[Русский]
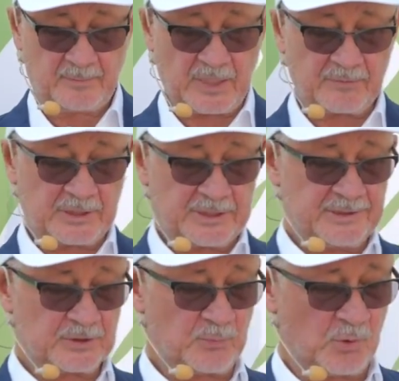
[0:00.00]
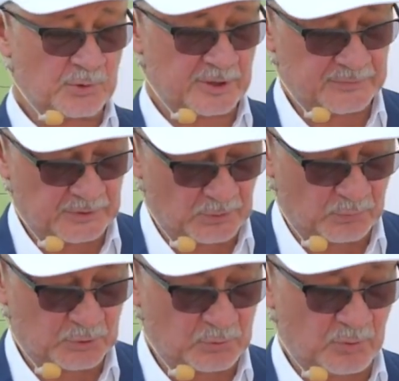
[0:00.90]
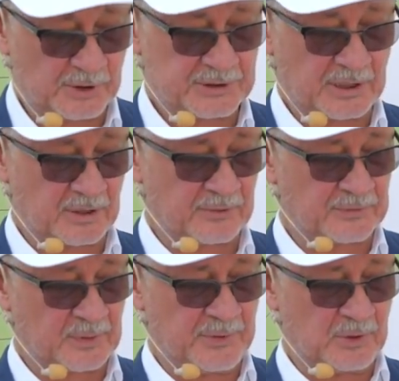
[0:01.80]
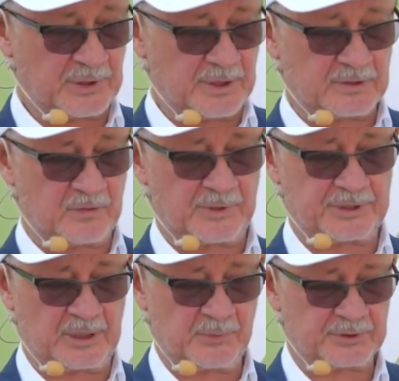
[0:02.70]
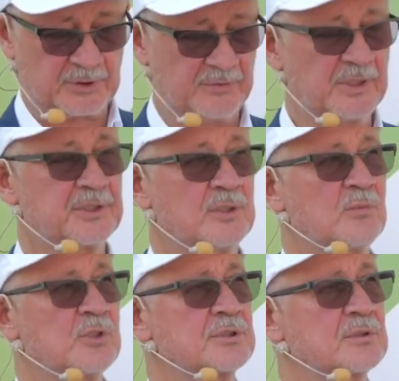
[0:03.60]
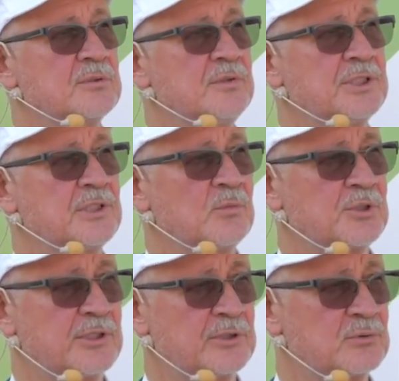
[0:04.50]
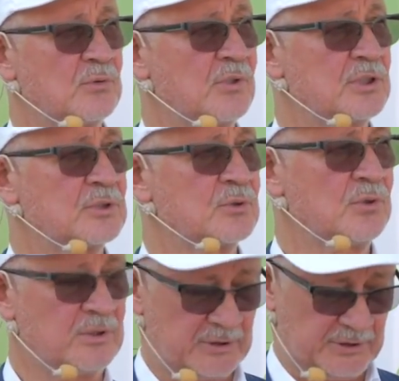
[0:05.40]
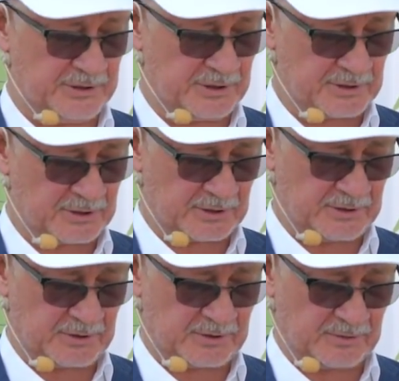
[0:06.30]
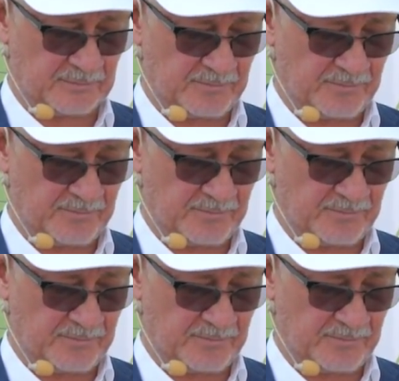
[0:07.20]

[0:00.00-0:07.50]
Правда, они не смогут развить такую скорость, так как автомобилю для этого потребуется двигатель, мощный, двигатель мощностью около 3000 лошадиных сил.